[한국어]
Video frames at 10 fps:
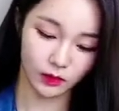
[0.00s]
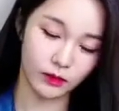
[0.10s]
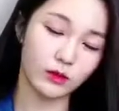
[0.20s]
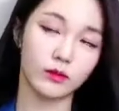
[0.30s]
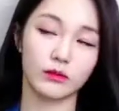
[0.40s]

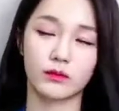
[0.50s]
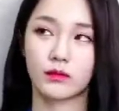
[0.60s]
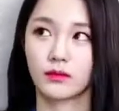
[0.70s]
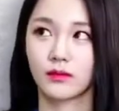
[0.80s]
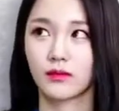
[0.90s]
어,
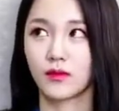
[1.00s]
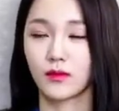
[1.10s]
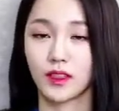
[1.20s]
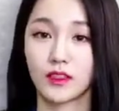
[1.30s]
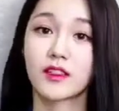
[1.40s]

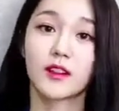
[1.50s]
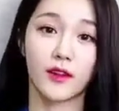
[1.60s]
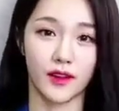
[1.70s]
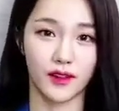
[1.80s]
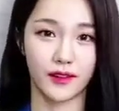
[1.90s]
있을
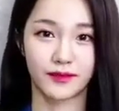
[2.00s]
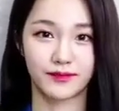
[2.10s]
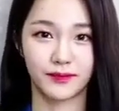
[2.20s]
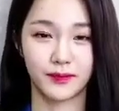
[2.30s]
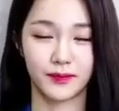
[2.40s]
거예요.
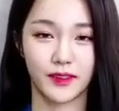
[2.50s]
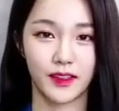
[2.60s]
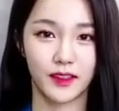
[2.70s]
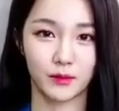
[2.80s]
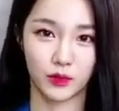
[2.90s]

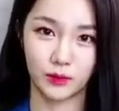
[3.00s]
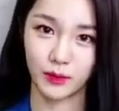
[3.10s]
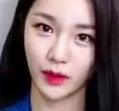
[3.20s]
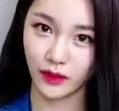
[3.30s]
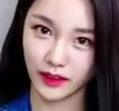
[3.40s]

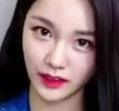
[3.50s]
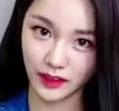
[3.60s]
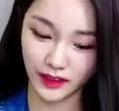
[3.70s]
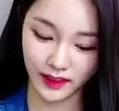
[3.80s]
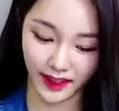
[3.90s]
분명
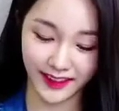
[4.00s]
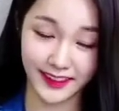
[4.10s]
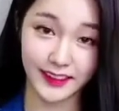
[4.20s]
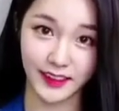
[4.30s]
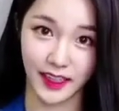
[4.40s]
이
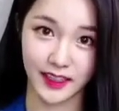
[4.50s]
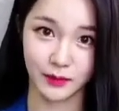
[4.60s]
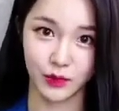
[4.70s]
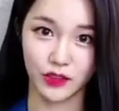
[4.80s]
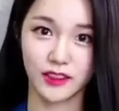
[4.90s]
댓글을
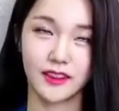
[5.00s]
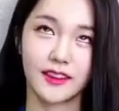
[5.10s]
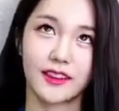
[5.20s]
다신 분은